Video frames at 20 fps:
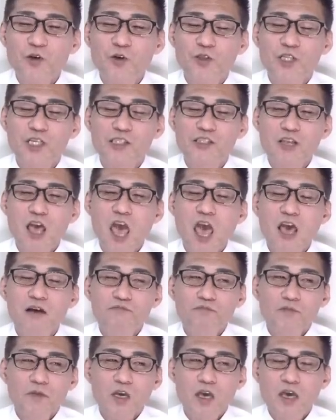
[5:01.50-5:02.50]
のですね、
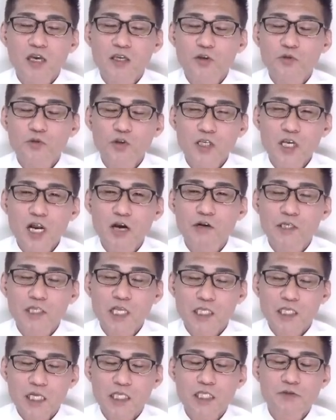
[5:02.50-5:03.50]
えー、ひょっとしたら
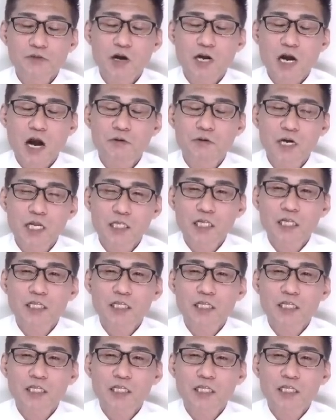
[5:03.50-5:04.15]
私たちは買われ